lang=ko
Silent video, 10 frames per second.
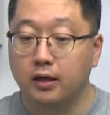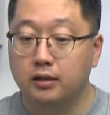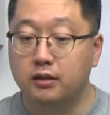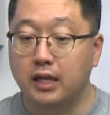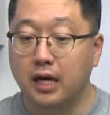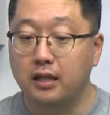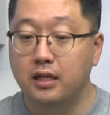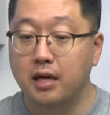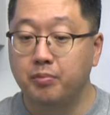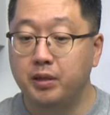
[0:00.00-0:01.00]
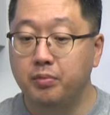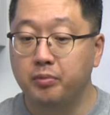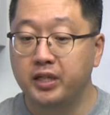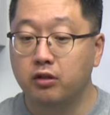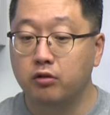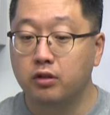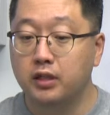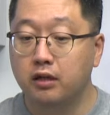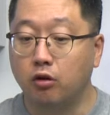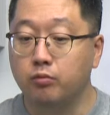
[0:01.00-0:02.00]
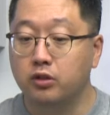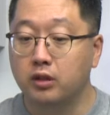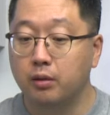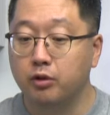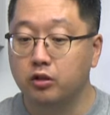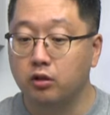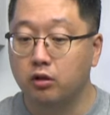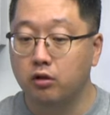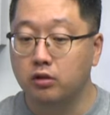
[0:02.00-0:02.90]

드날리의 BBB 셔틀이 검증되면서